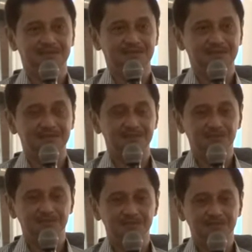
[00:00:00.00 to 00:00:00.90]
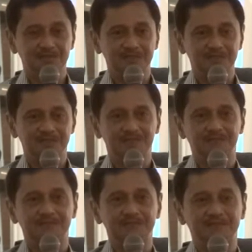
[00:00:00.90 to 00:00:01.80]
karena itu dalam
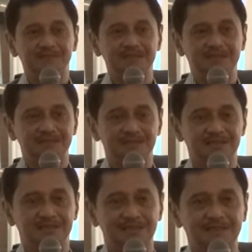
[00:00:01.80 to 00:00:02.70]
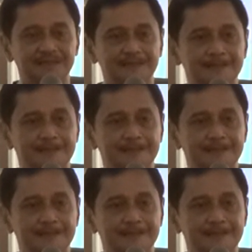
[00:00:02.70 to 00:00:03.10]
sistem yang ada sekarang